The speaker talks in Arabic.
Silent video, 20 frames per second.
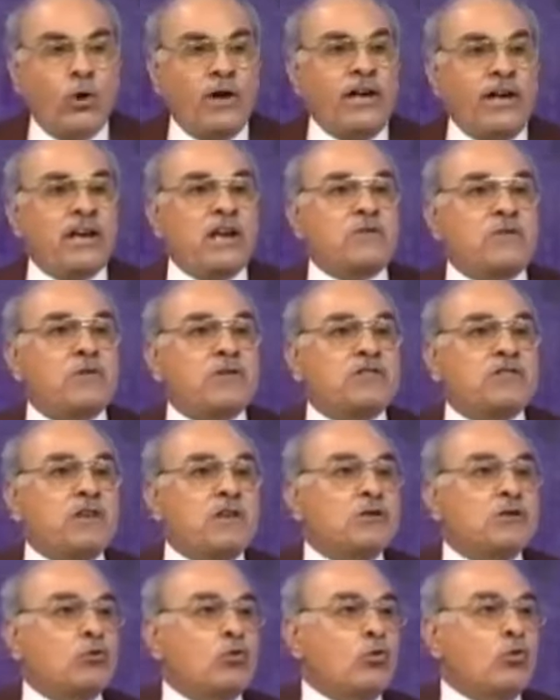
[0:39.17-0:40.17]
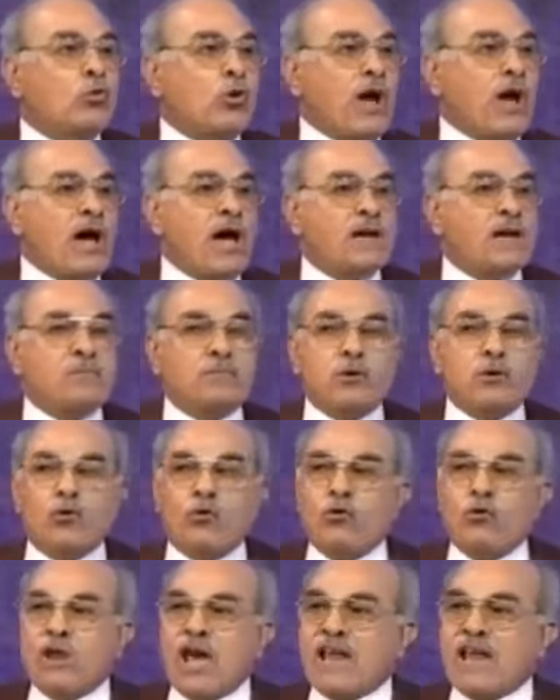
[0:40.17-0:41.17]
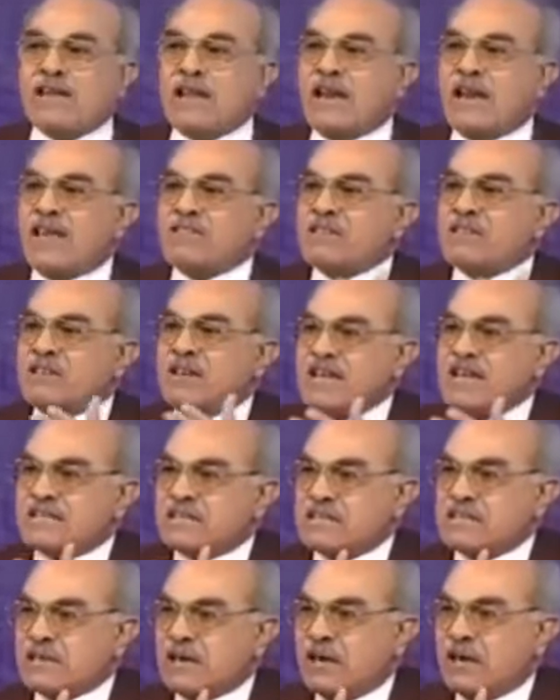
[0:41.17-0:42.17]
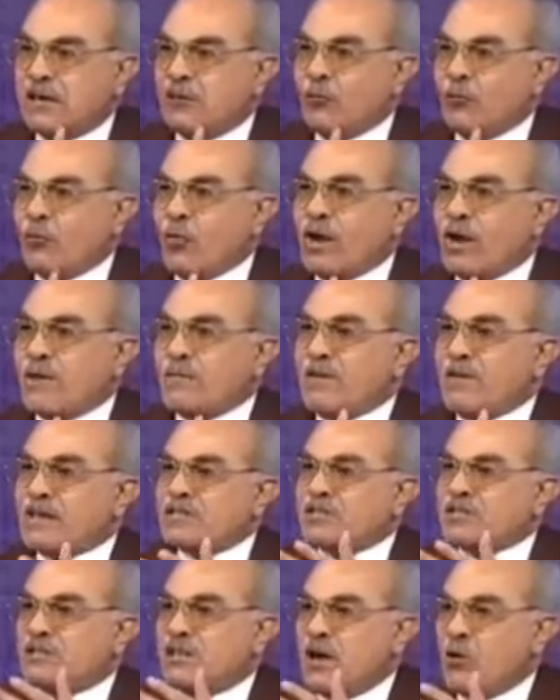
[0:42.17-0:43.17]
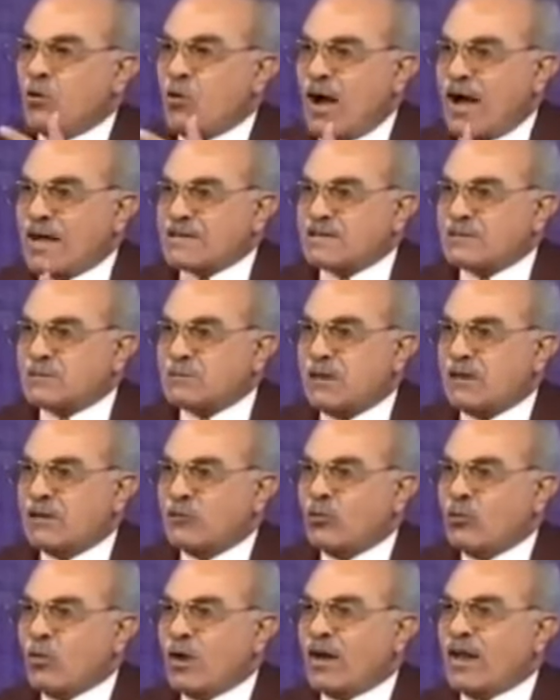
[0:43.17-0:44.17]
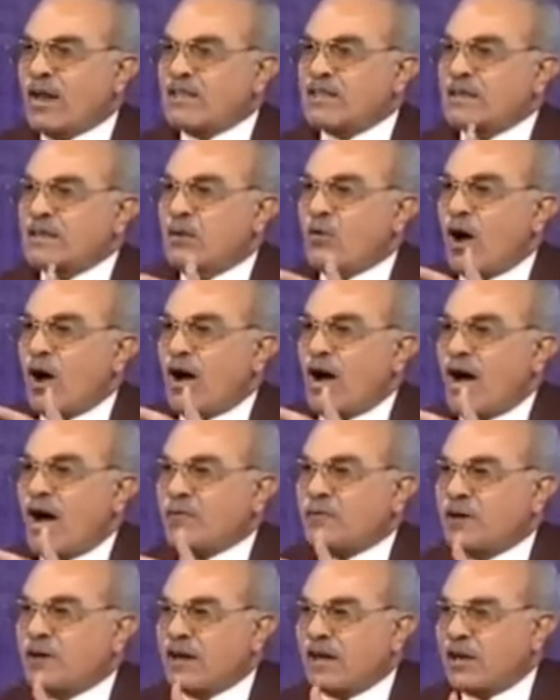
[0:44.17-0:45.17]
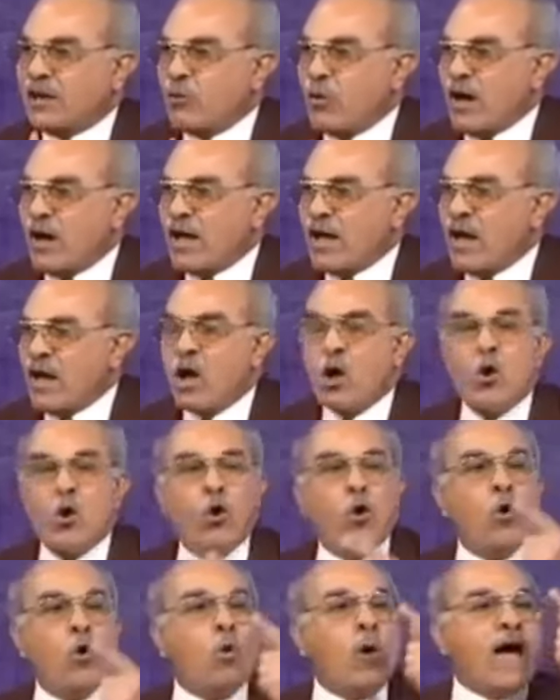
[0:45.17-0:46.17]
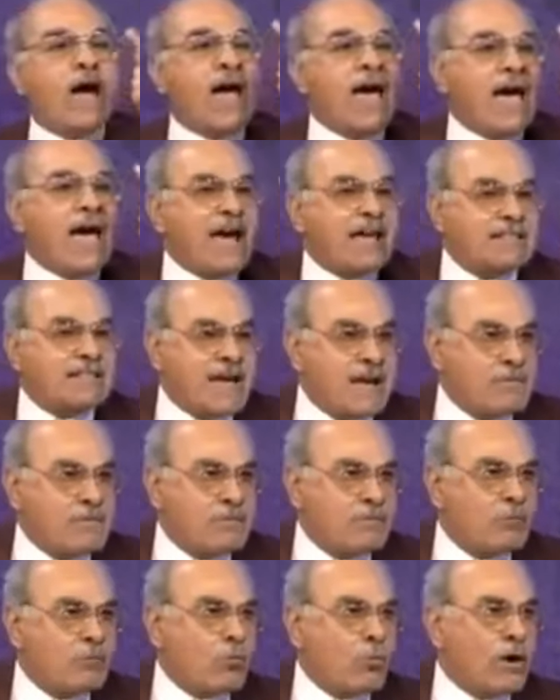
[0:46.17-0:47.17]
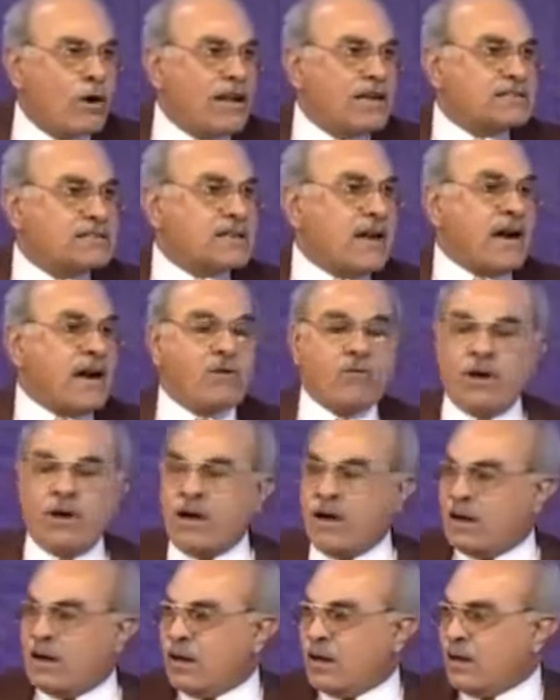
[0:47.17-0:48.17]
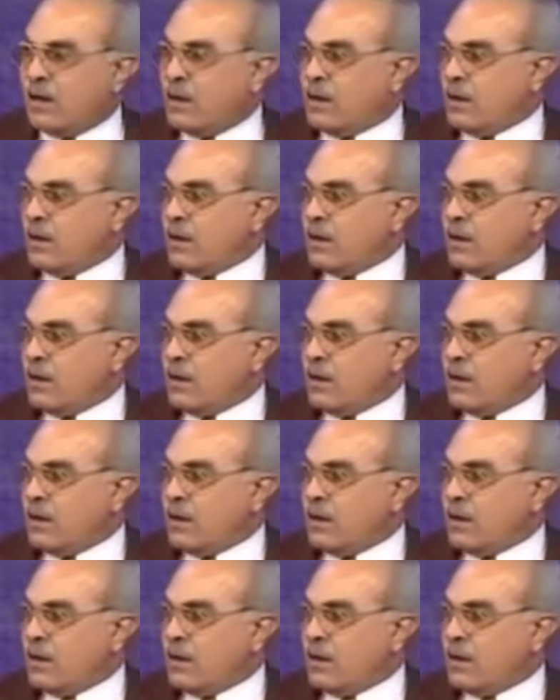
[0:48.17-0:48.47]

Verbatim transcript: وعرفت ان القرآن بيقول ان الذي نسي ولم نجد له عزما والذي وقع في الغواية هو آدم وليس حواء